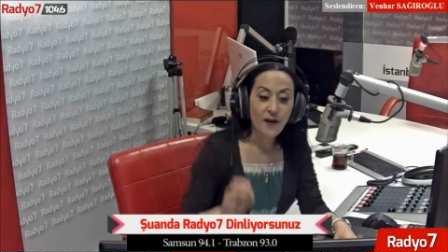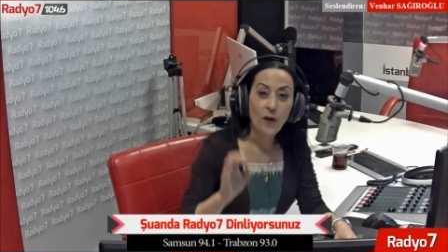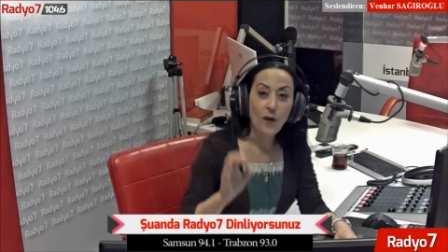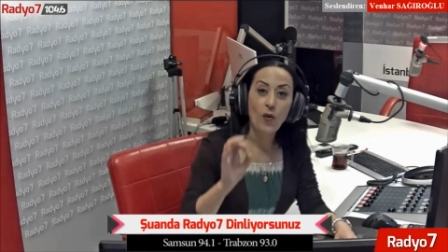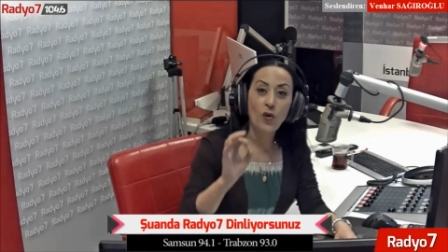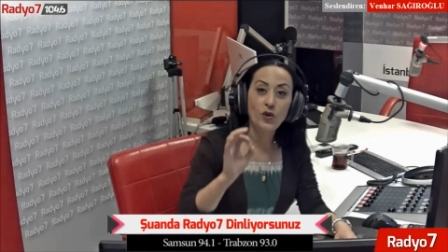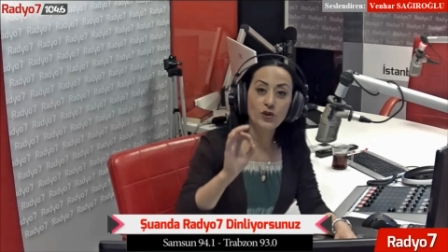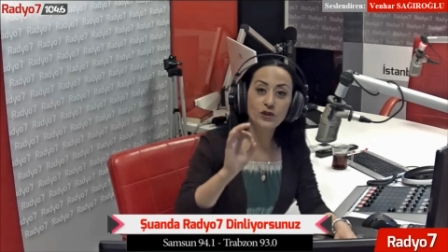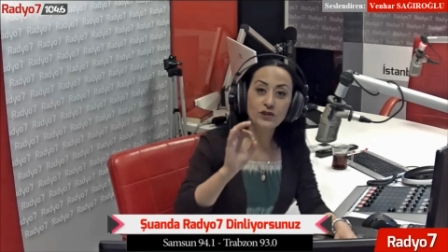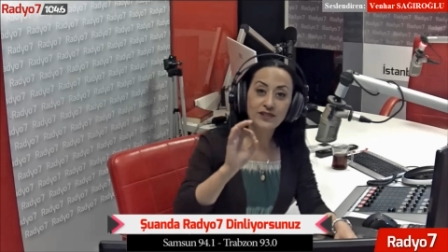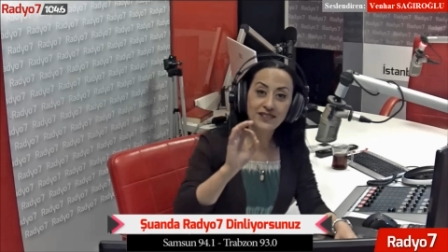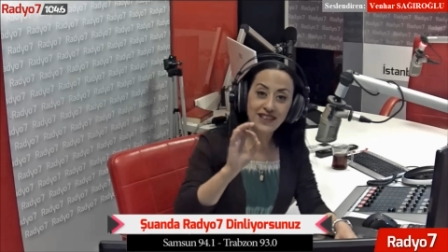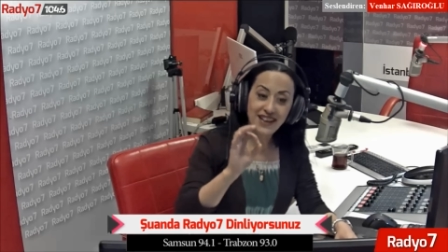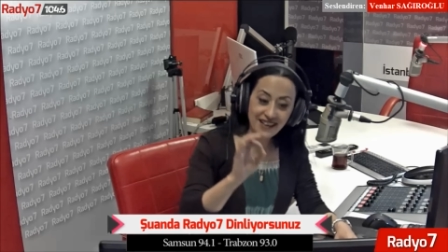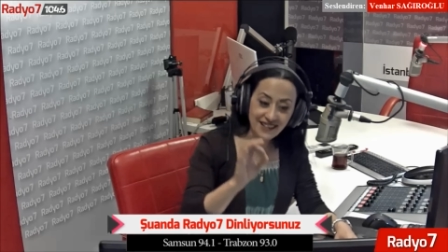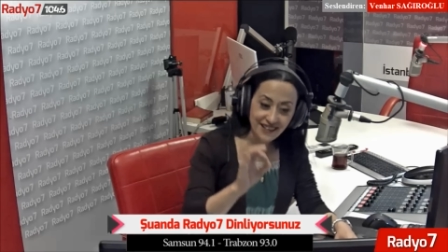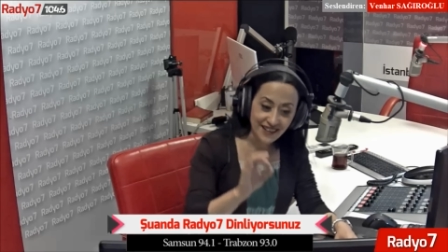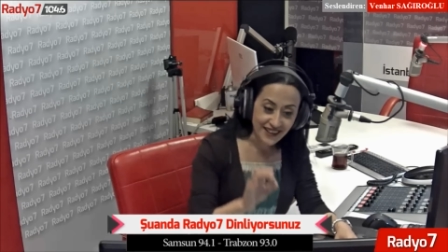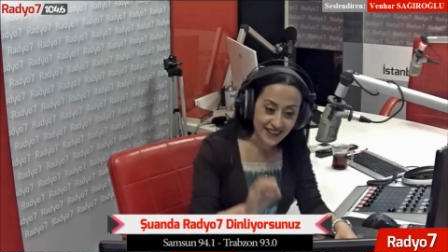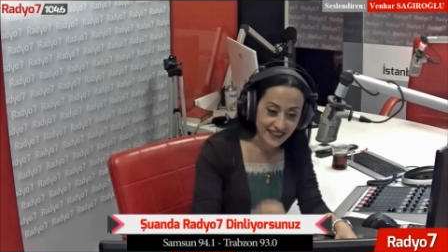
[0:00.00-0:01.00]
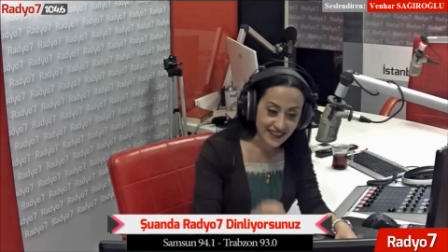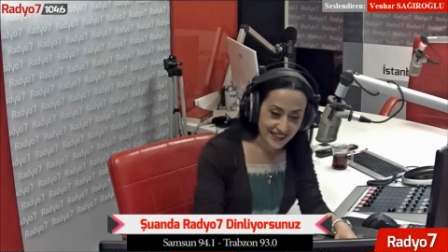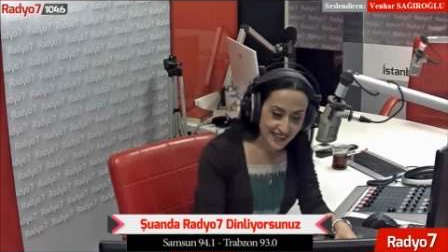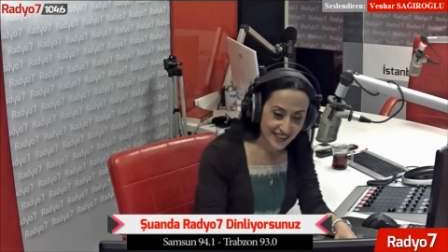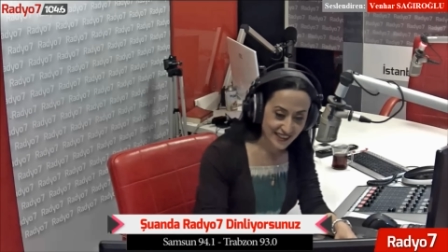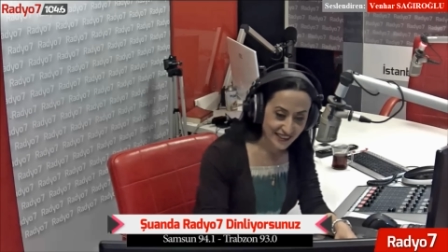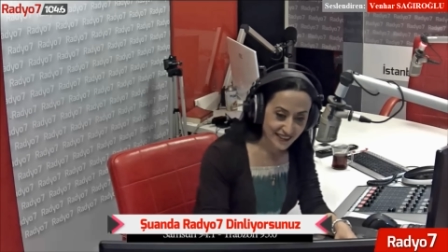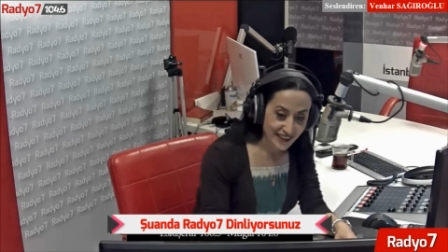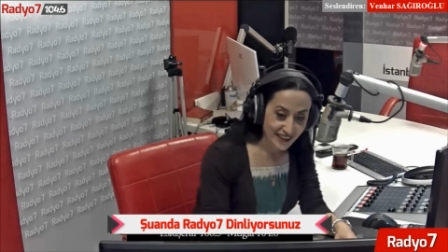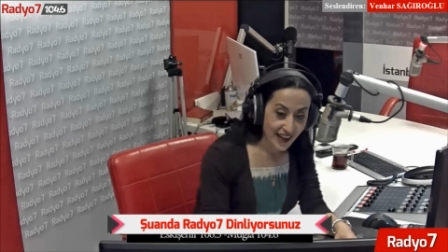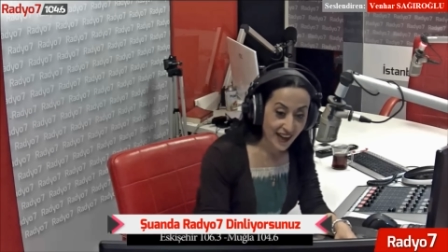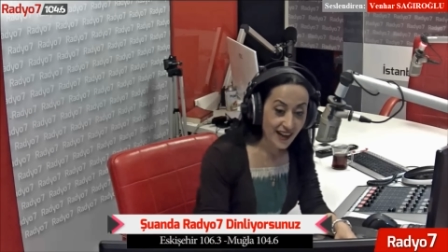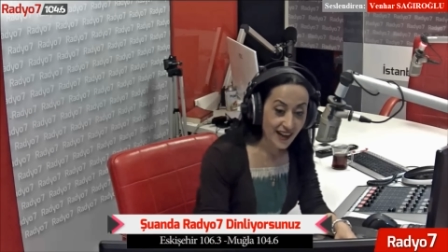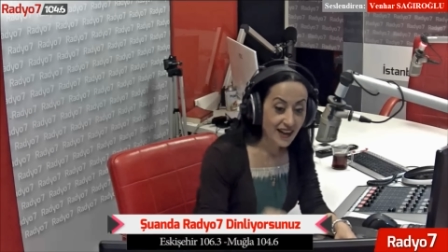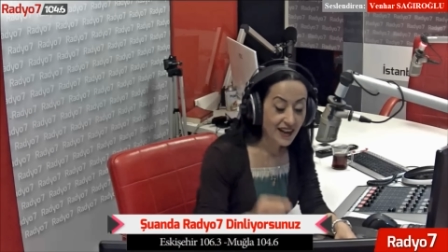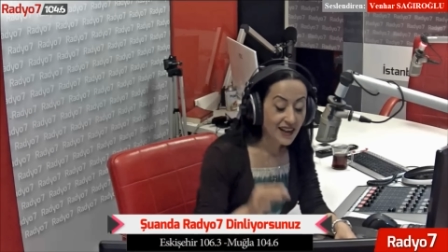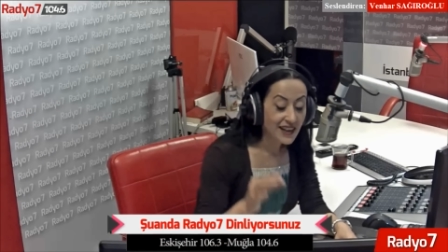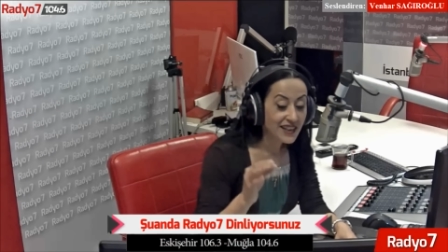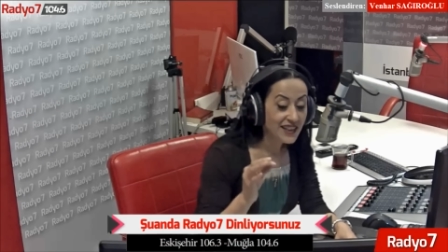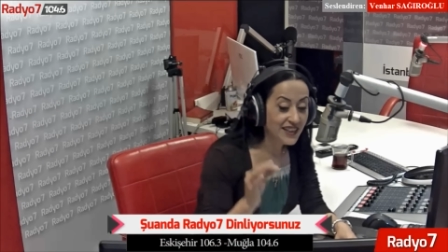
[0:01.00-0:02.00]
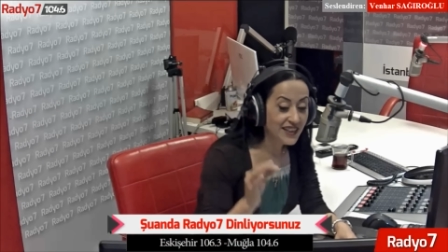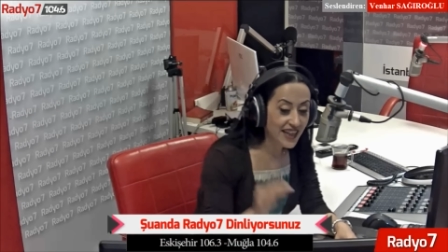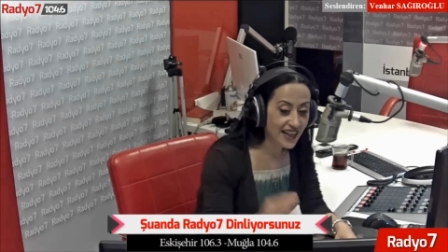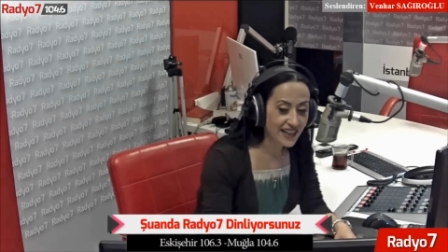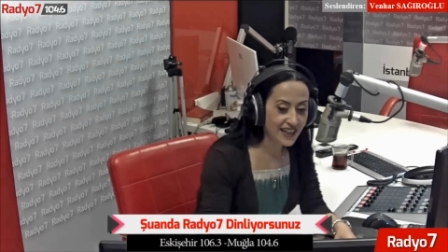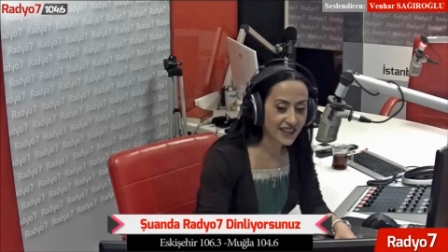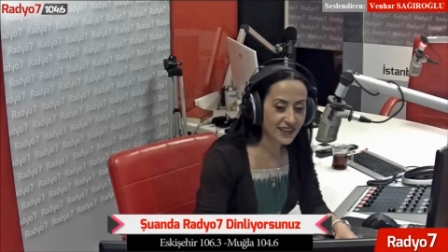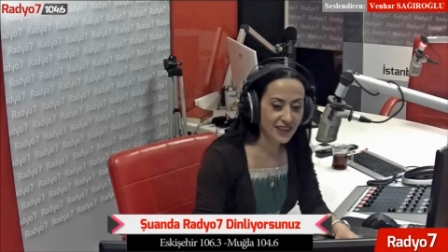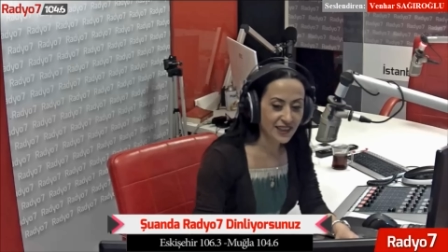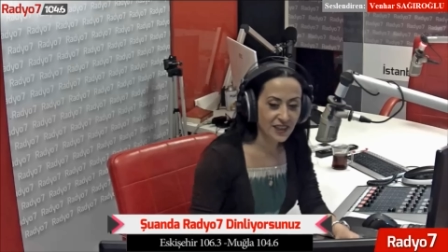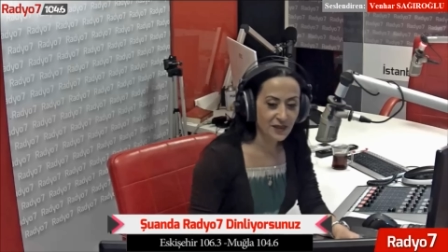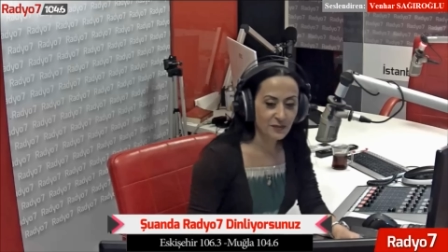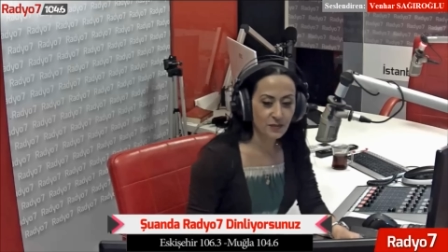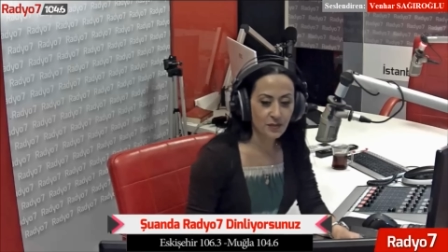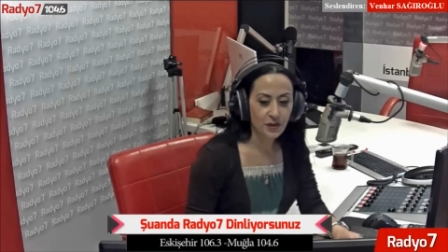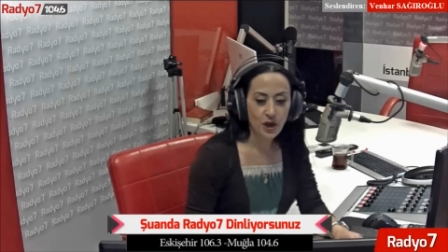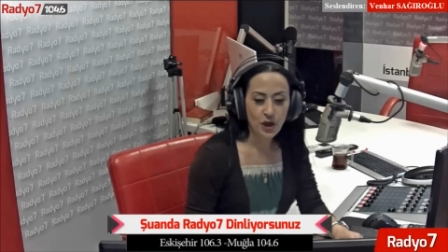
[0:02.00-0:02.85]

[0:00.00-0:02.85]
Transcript: otlar arasında yakalayıp